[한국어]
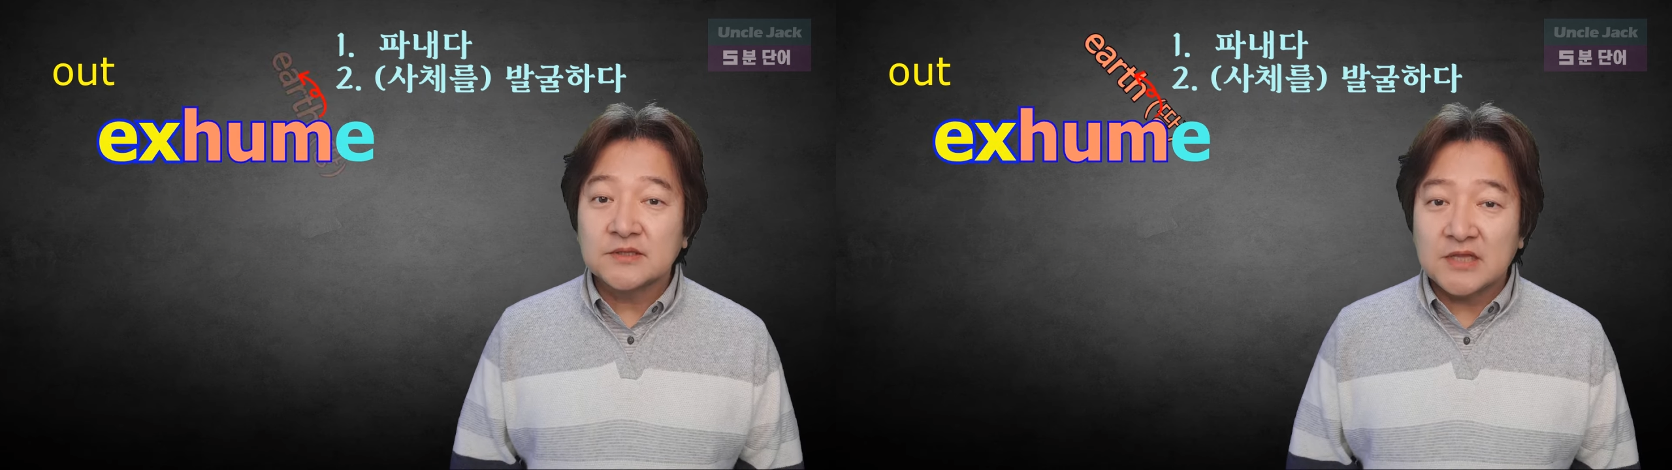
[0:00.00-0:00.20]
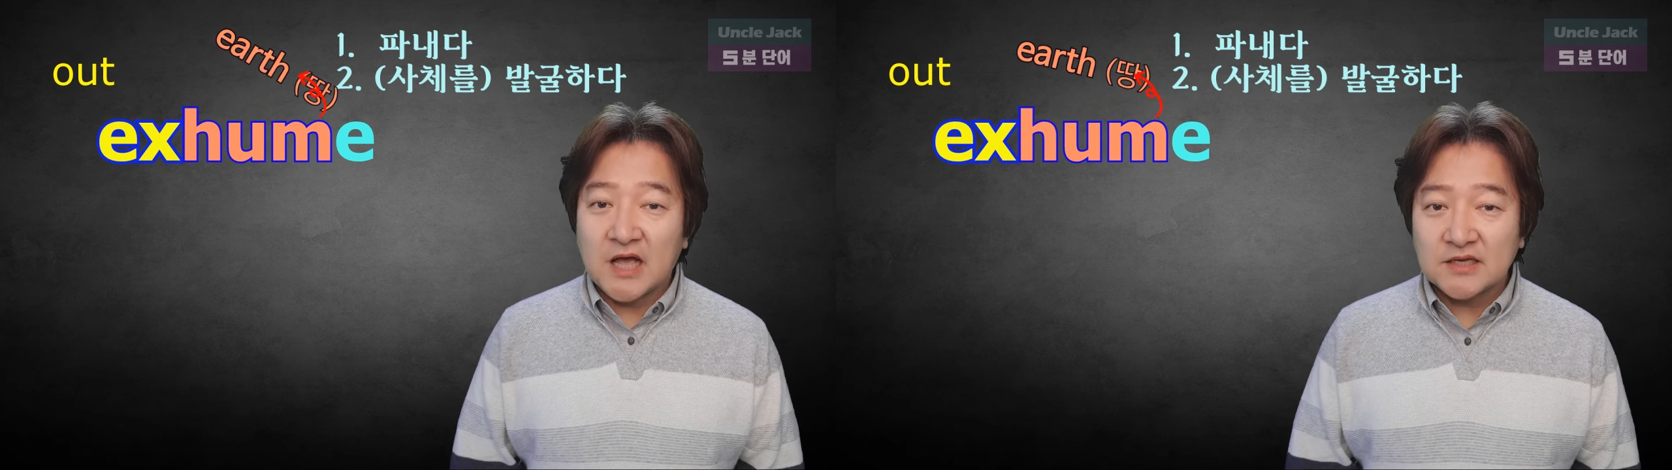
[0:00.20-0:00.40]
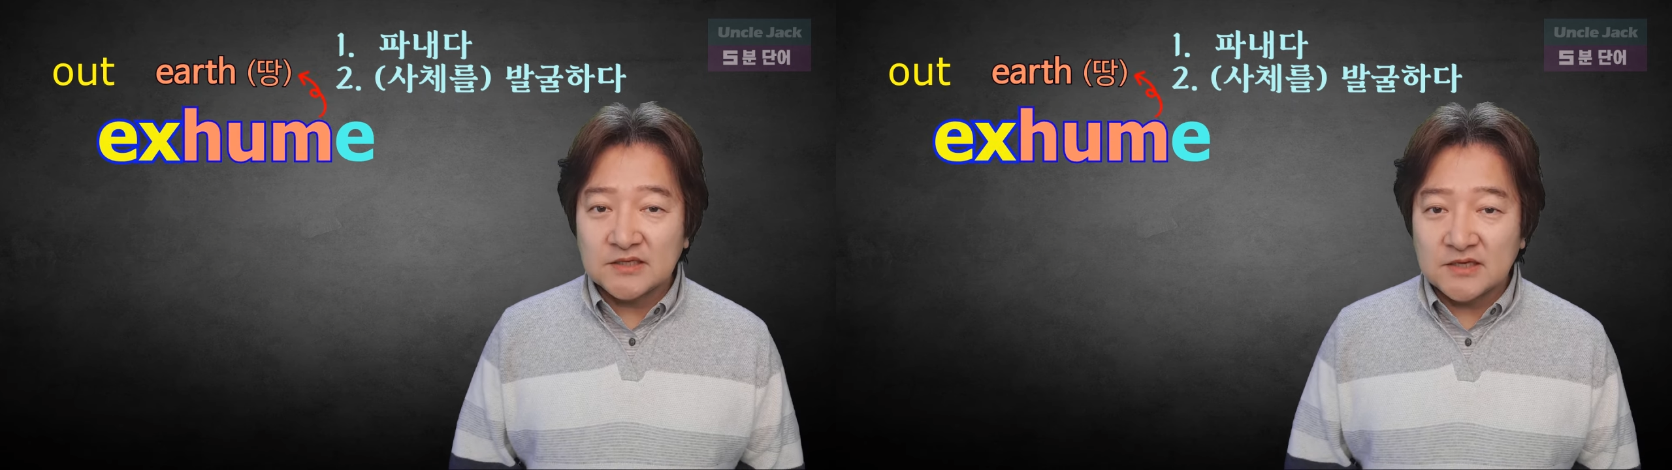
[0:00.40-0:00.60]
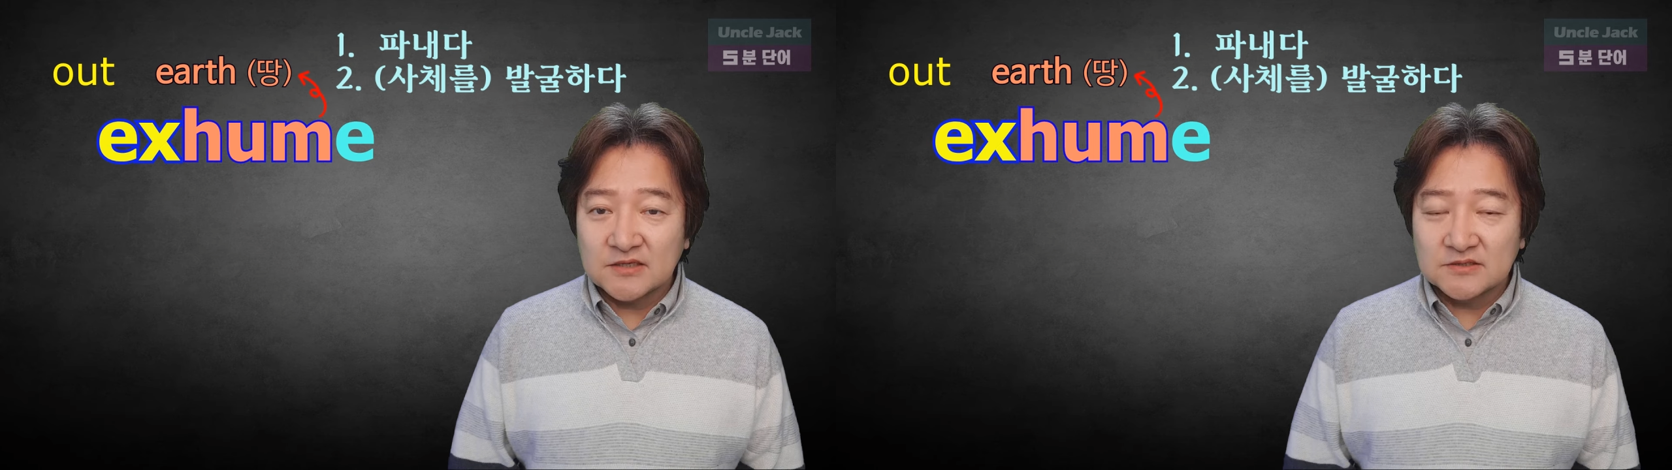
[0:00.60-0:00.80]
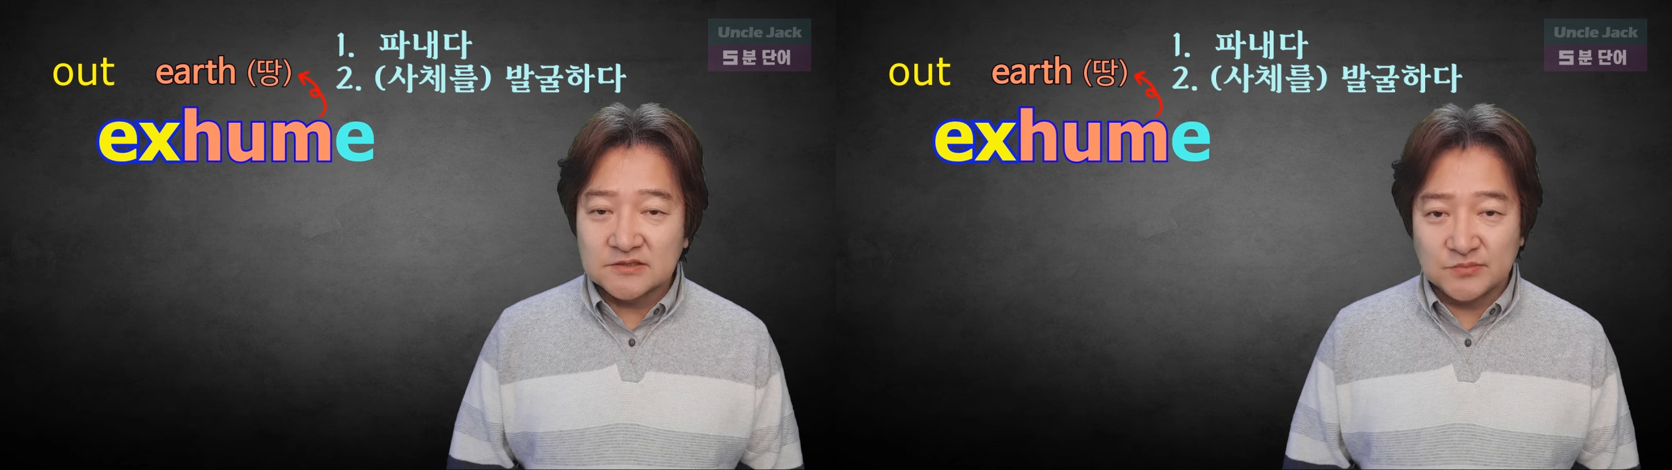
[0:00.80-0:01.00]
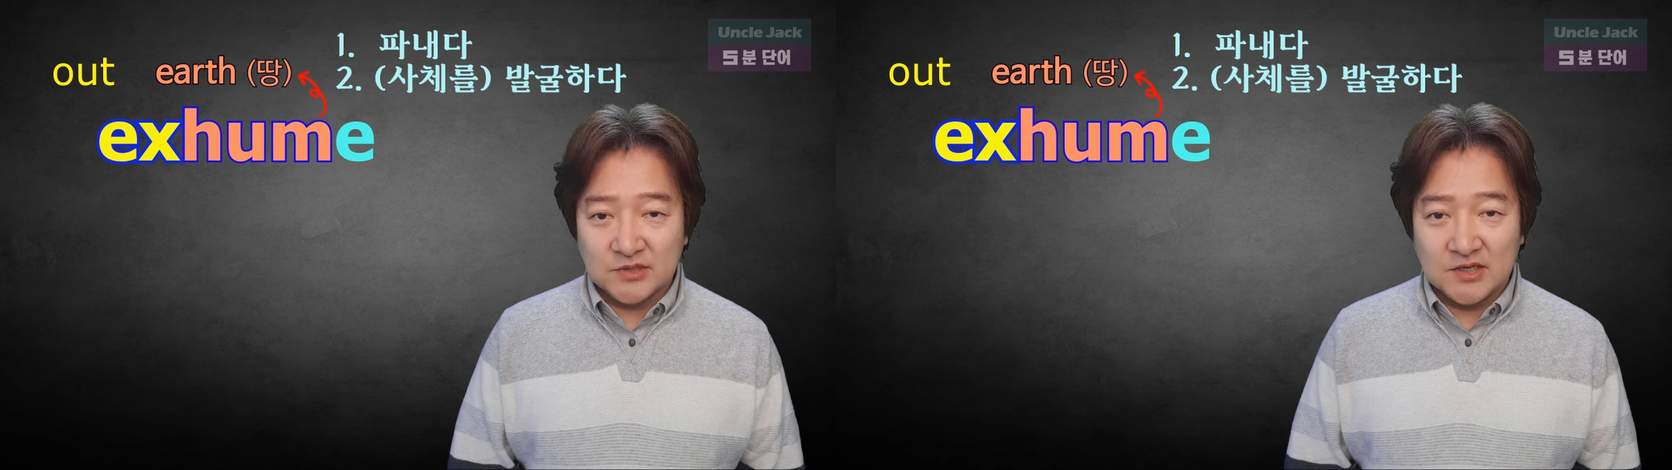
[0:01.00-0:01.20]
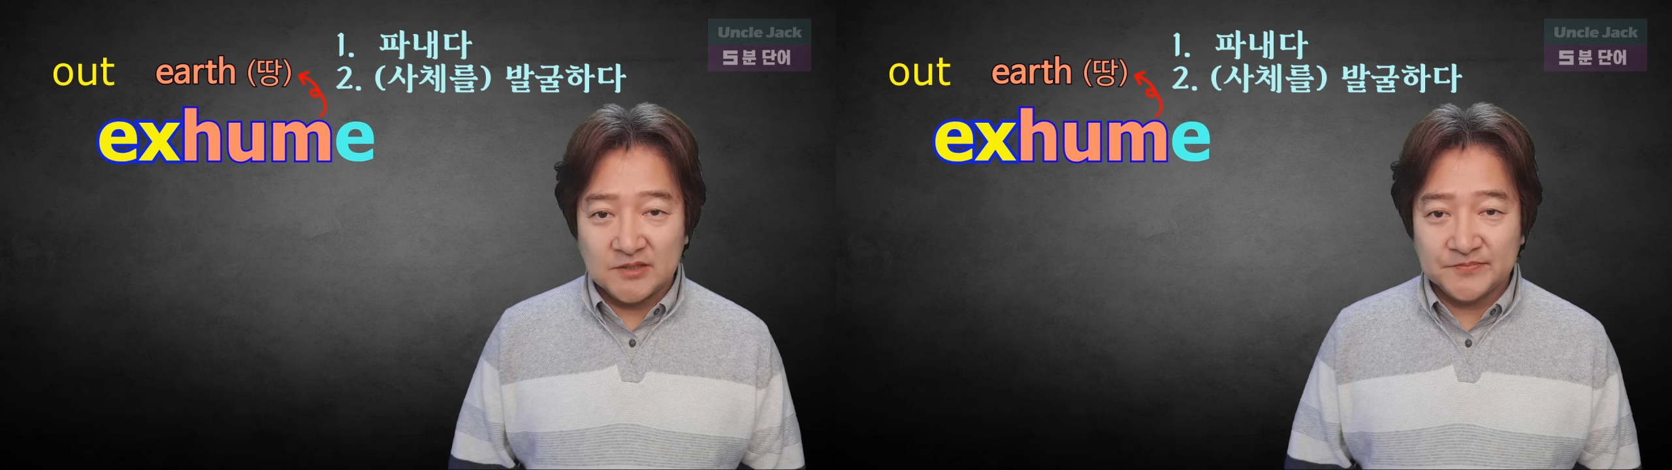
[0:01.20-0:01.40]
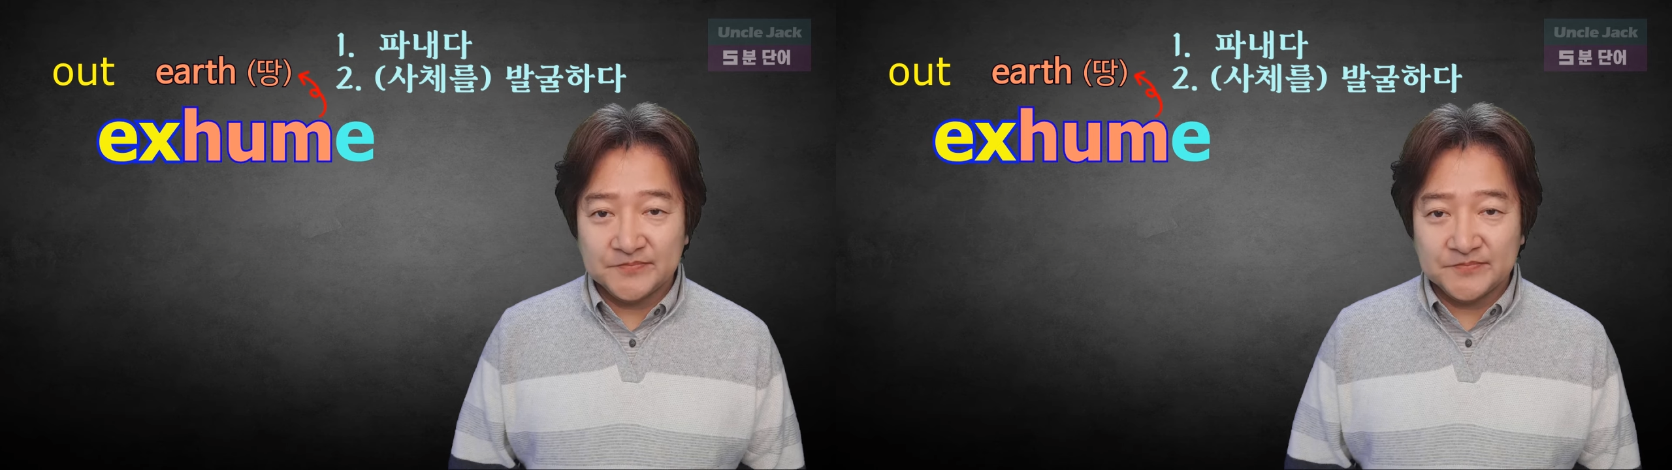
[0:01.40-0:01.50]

땅이라는 뜻입니다.